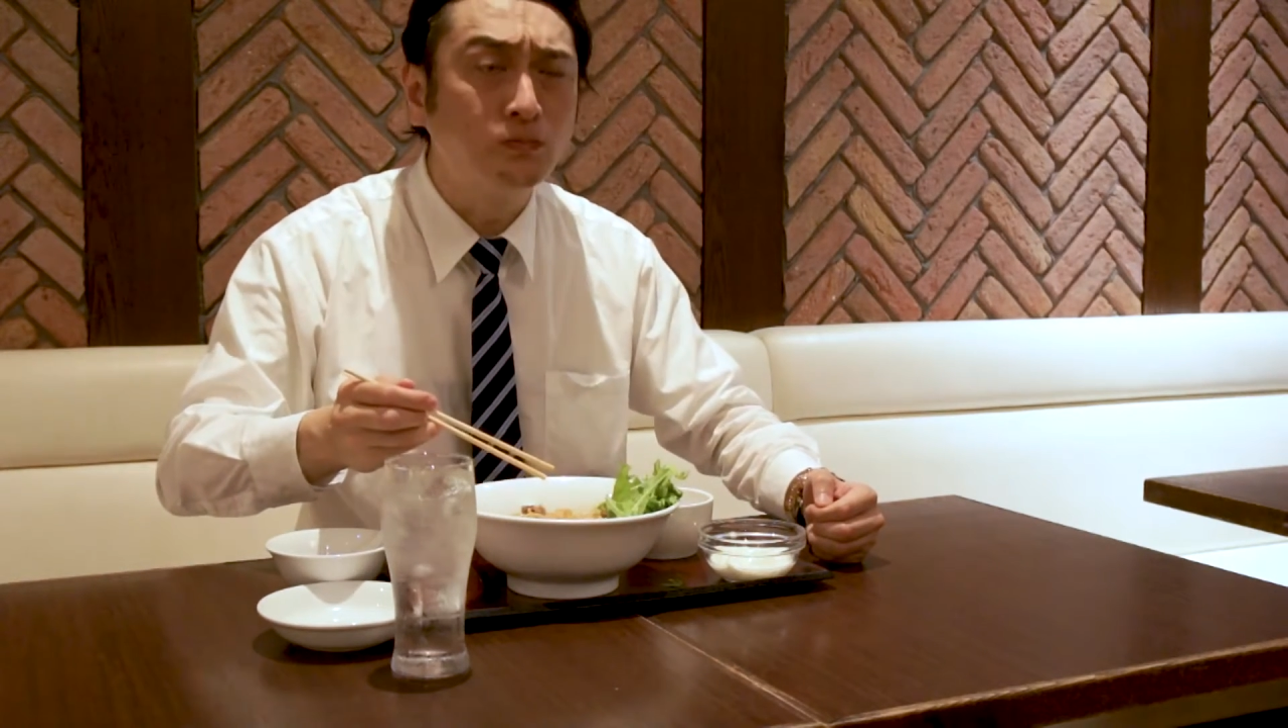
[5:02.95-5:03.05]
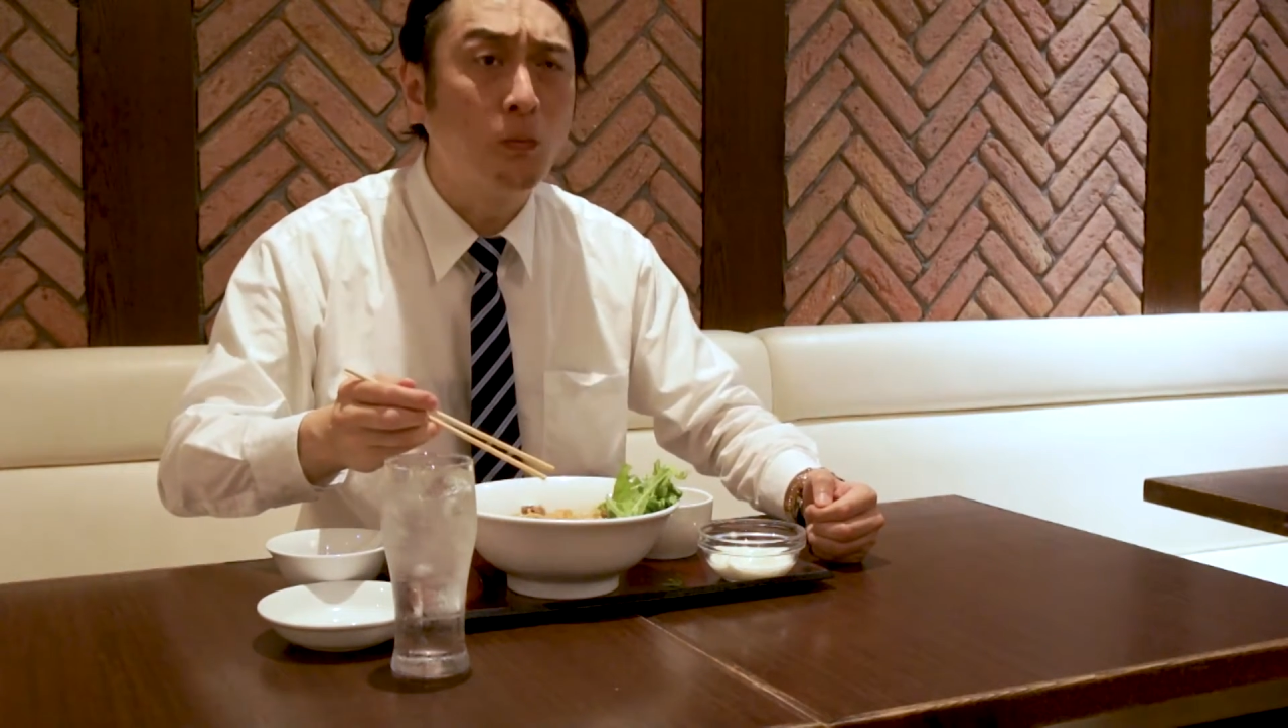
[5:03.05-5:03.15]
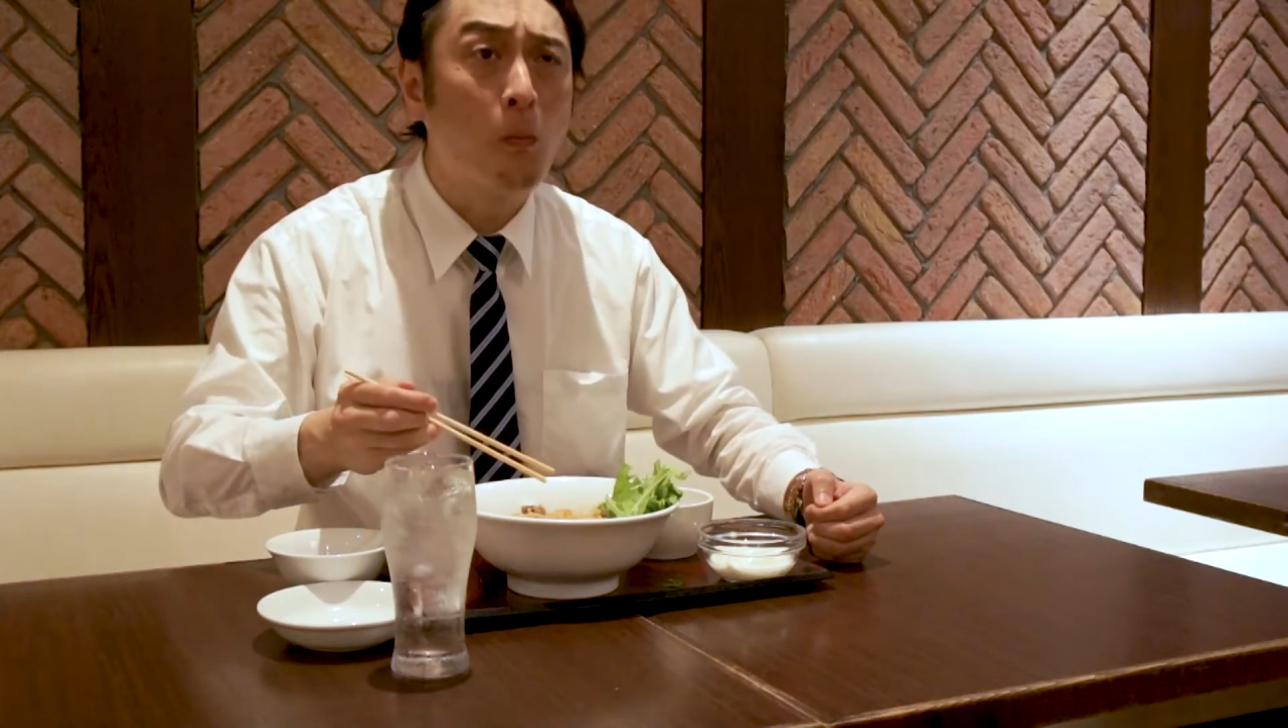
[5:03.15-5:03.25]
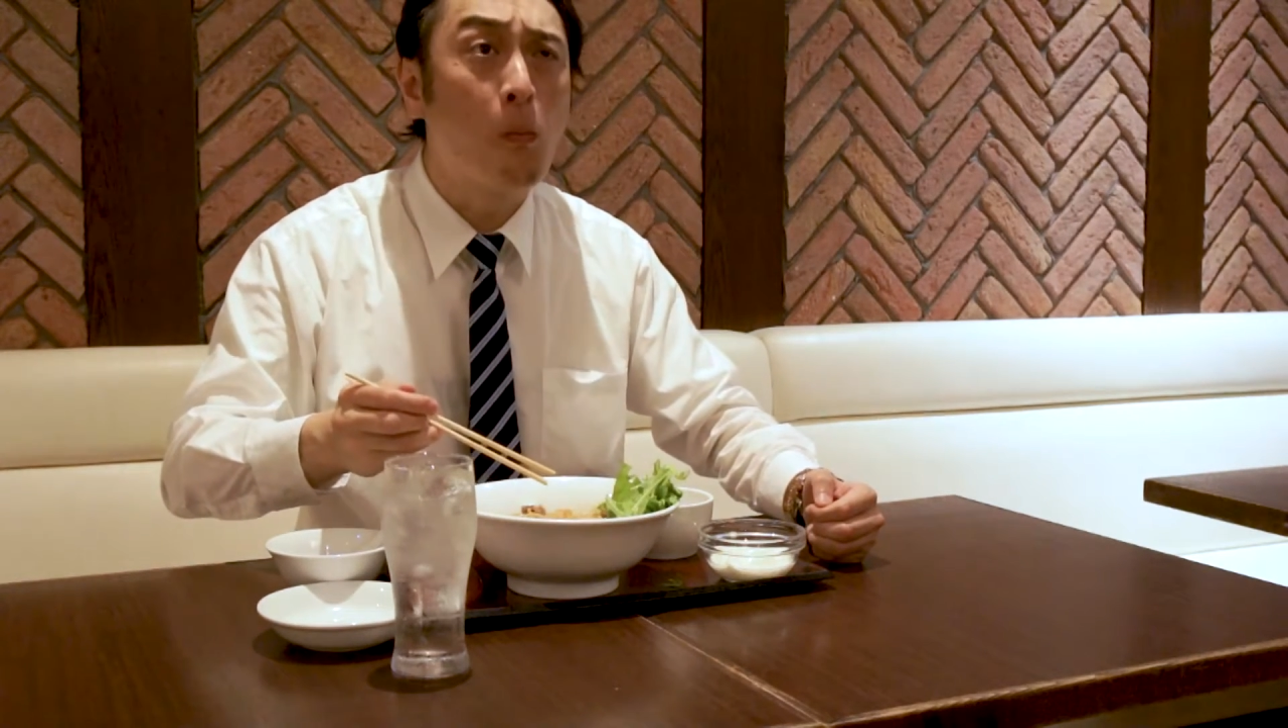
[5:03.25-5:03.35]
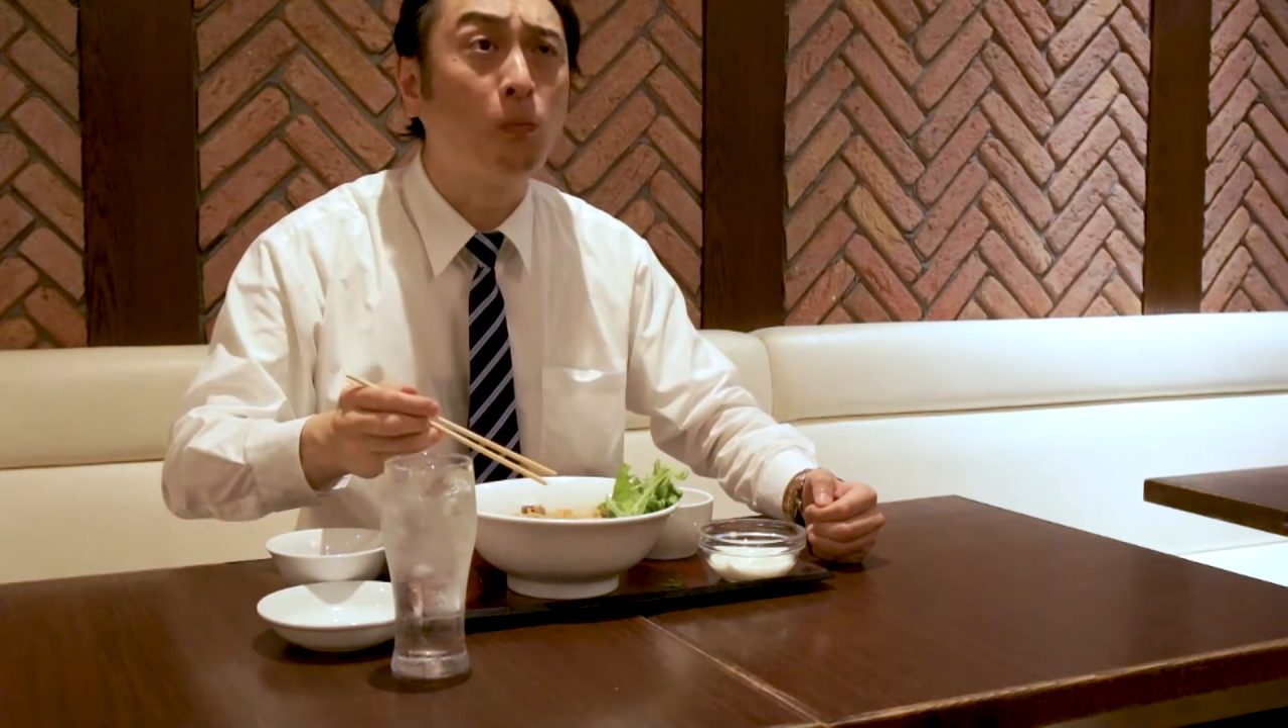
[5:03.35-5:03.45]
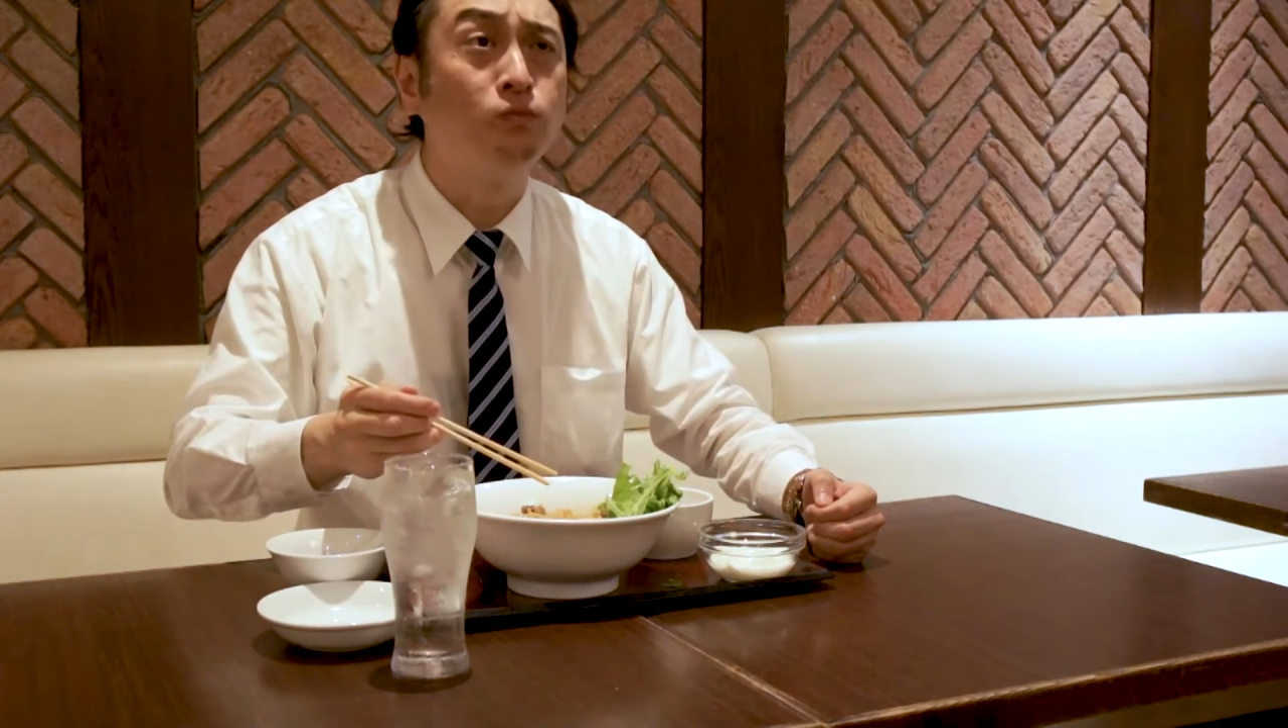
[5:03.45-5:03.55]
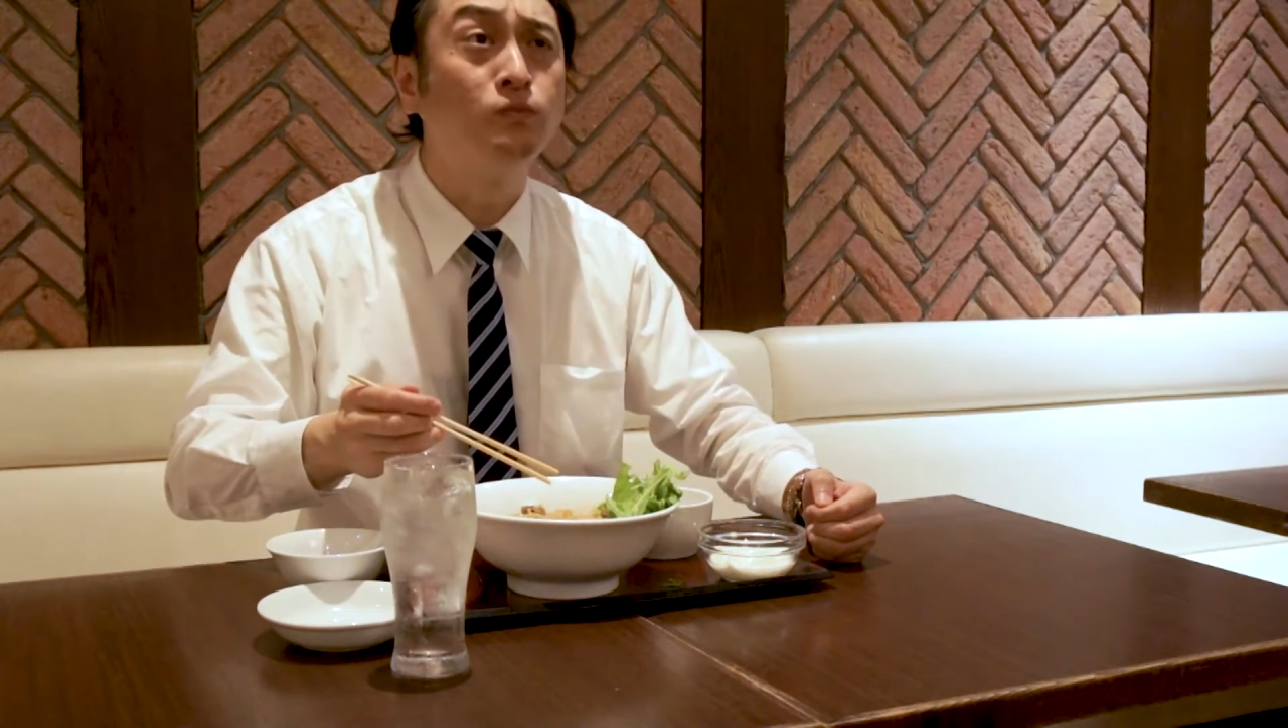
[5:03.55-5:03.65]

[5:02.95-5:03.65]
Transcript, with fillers: みる